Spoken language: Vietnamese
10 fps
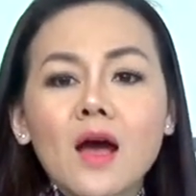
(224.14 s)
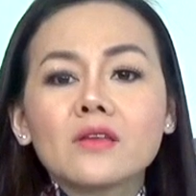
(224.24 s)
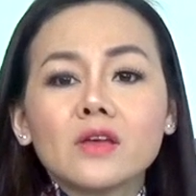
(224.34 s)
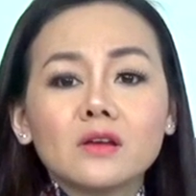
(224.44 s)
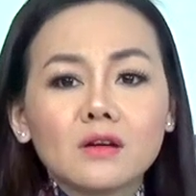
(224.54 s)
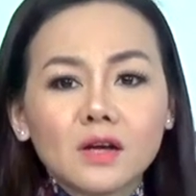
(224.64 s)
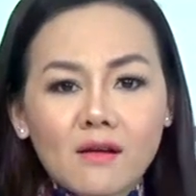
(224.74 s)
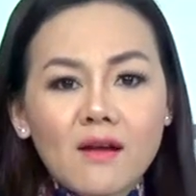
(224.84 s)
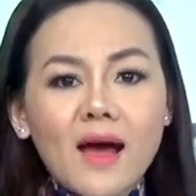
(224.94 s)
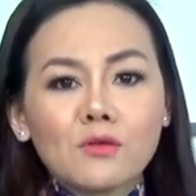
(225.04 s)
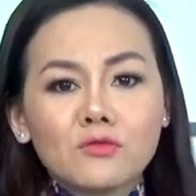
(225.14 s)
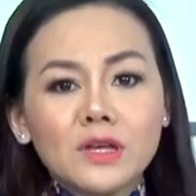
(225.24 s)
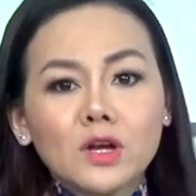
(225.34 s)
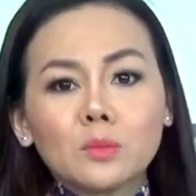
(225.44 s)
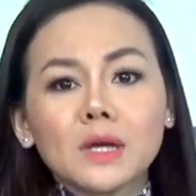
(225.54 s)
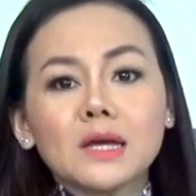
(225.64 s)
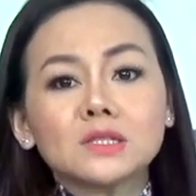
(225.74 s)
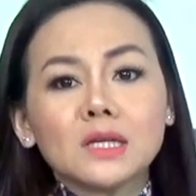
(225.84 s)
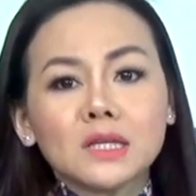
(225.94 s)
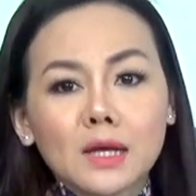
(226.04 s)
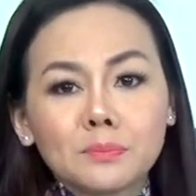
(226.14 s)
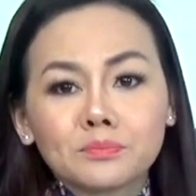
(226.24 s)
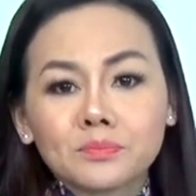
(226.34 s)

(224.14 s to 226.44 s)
Những người ở lại vì không thể chi thêm.